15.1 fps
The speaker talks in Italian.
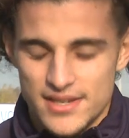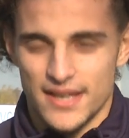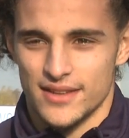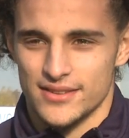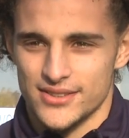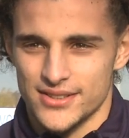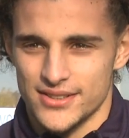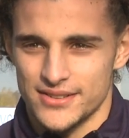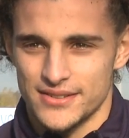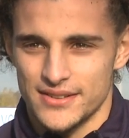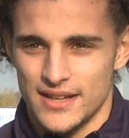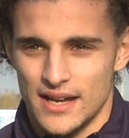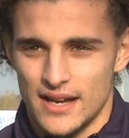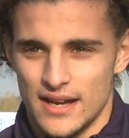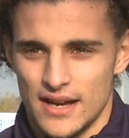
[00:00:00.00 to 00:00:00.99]
Certo.
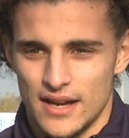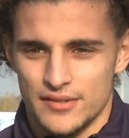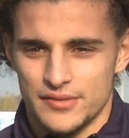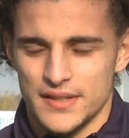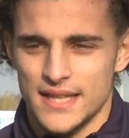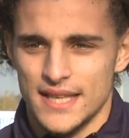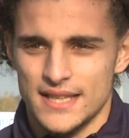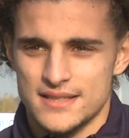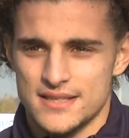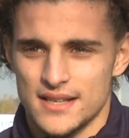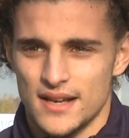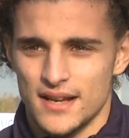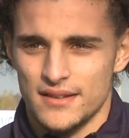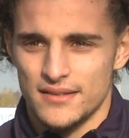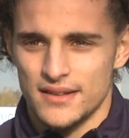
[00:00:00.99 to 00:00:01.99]
Qual era? A
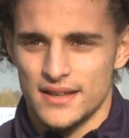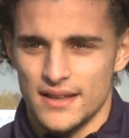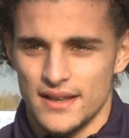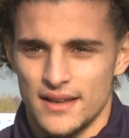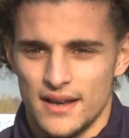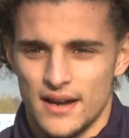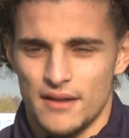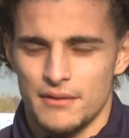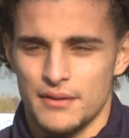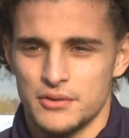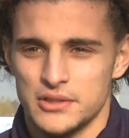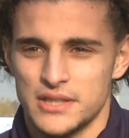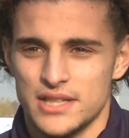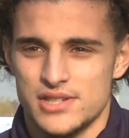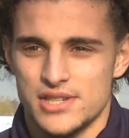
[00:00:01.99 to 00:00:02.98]
Fidenza eh,
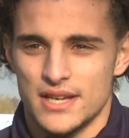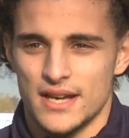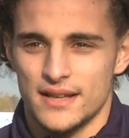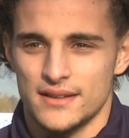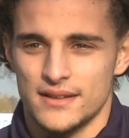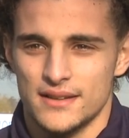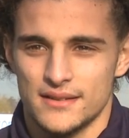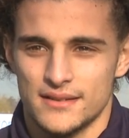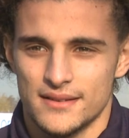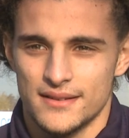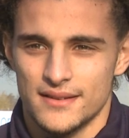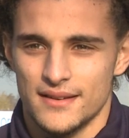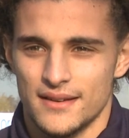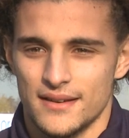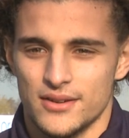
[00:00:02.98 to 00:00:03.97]
avevo 10 anni.
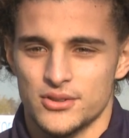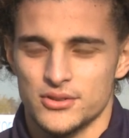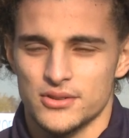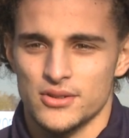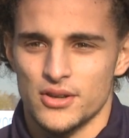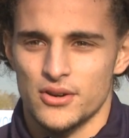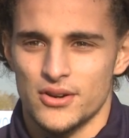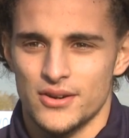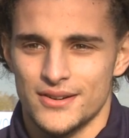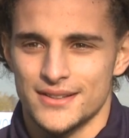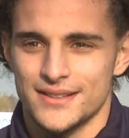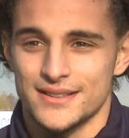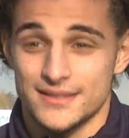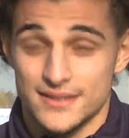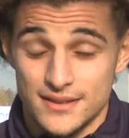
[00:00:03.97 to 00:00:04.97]
Contro... tardi
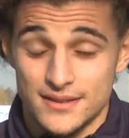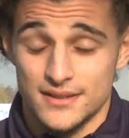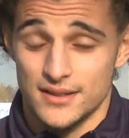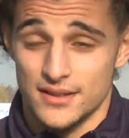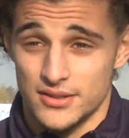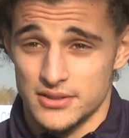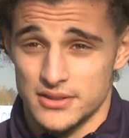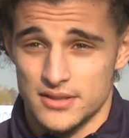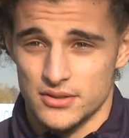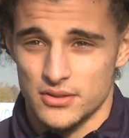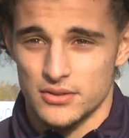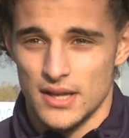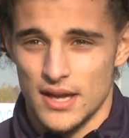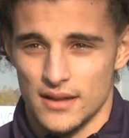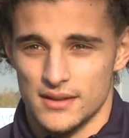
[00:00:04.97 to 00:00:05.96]
quindi? Sì, sì, ho iniziato
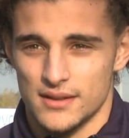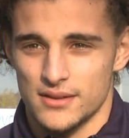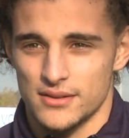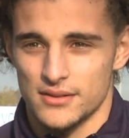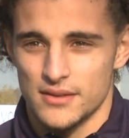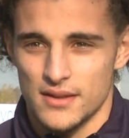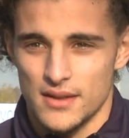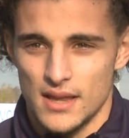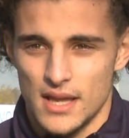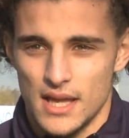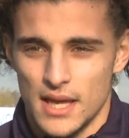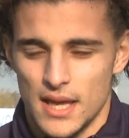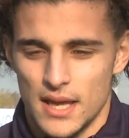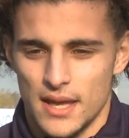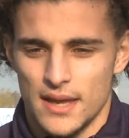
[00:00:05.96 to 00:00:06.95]
tardi io
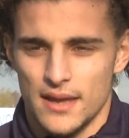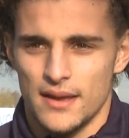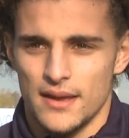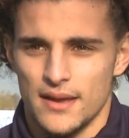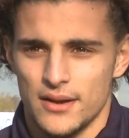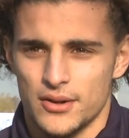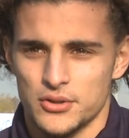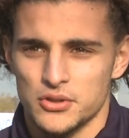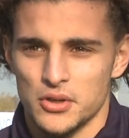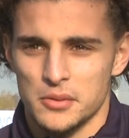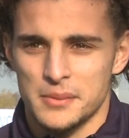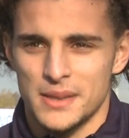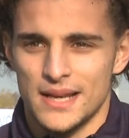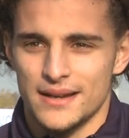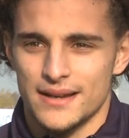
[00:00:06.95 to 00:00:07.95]
e contro il
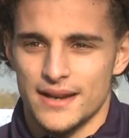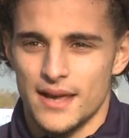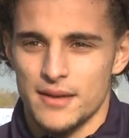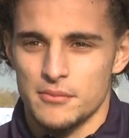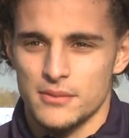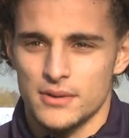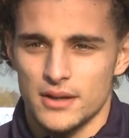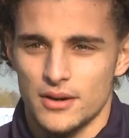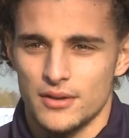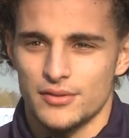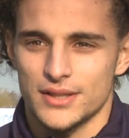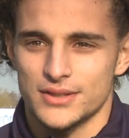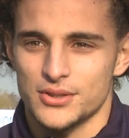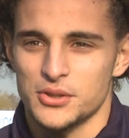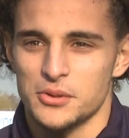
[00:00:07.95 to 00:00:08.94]
Milan Club ho
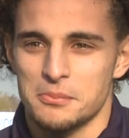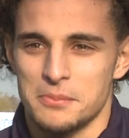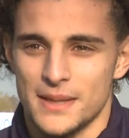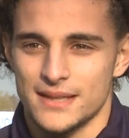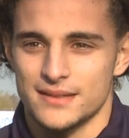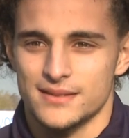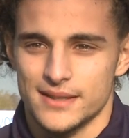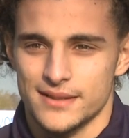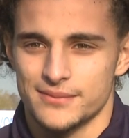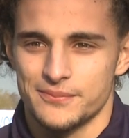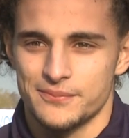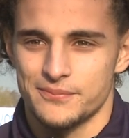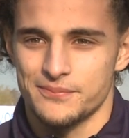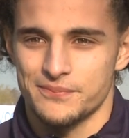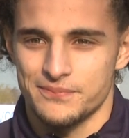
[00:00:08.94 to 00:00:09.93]
fatto doppietta.
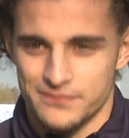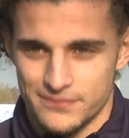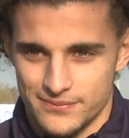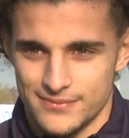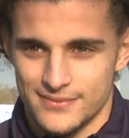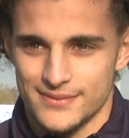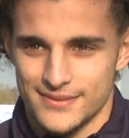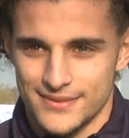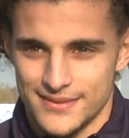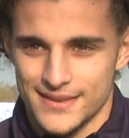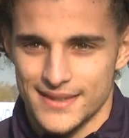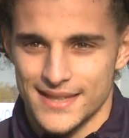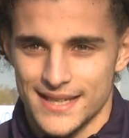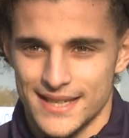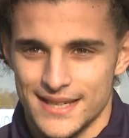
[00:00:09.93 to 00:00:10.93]
Doppietta, quindi
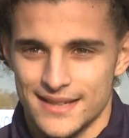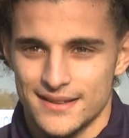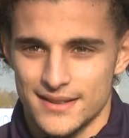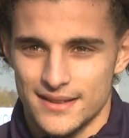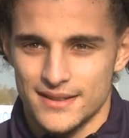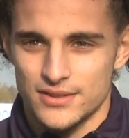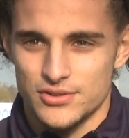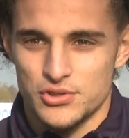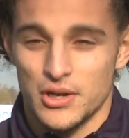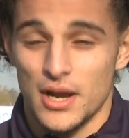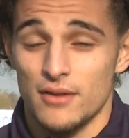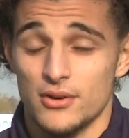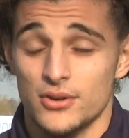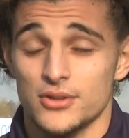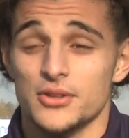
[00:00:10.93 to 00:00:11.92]
all'epoca giocavi...
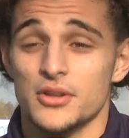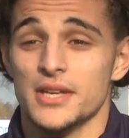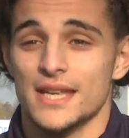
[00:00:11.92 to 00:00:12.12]
Giocavo contro